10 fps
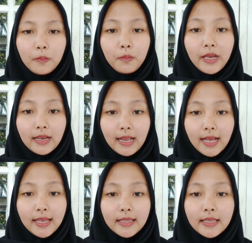
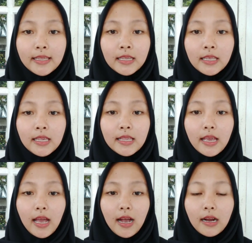Baiklah, di sini
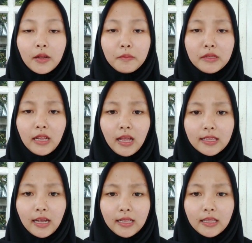saya akan
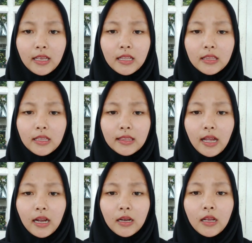menjelaskan
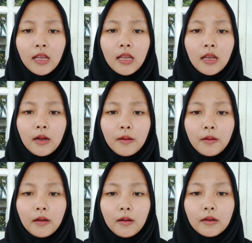tentang
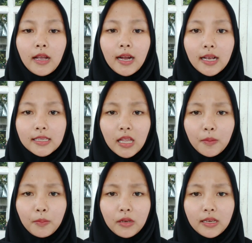Gagasan
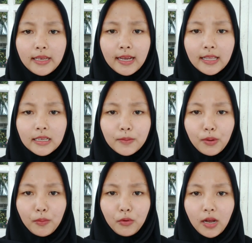pendidikan
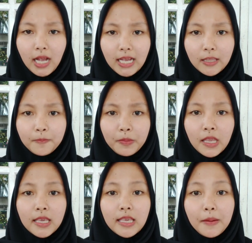kepramukaan.
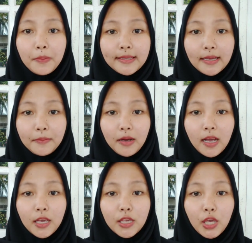Yang
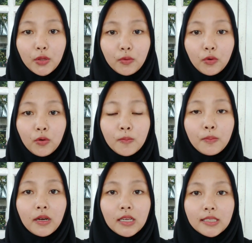pertama yaitu
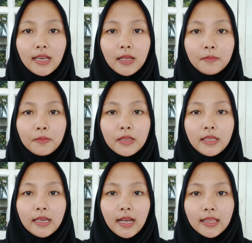pengertian
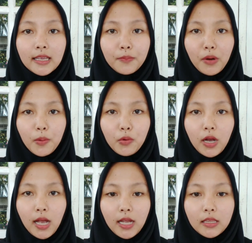pendidikan
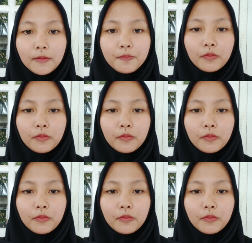kepramukaan.